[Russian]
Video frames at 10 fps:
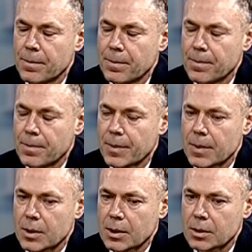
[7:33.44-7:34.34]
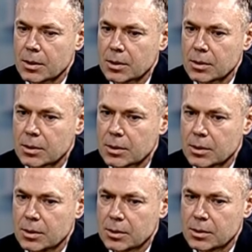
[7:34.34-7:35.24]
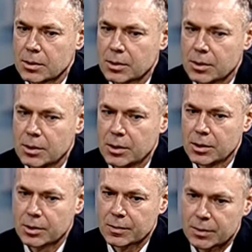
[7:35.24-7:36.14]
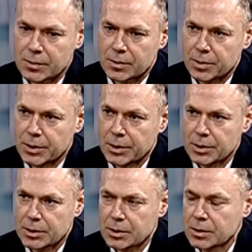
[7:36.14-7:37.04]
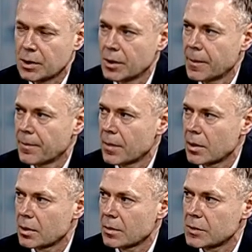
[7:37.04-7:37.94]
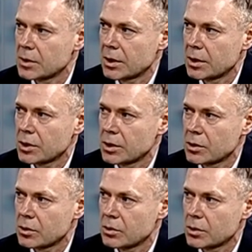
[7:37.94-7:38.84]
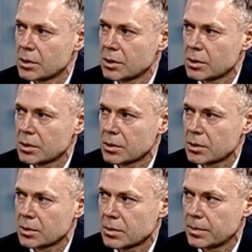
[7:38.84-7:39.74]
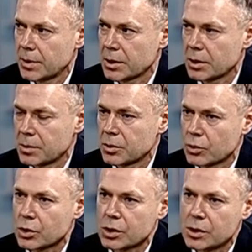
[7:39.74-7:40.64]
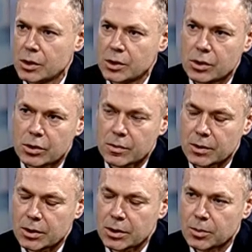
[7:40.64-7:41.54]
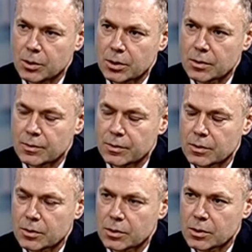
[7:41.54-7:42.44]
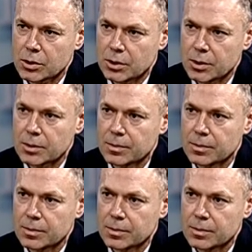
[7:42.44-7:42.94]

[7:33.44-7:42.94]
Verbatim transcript: э, генерированного проекта в центральной части города, порядка там тоже 60 тысяч квадратных метров жилья.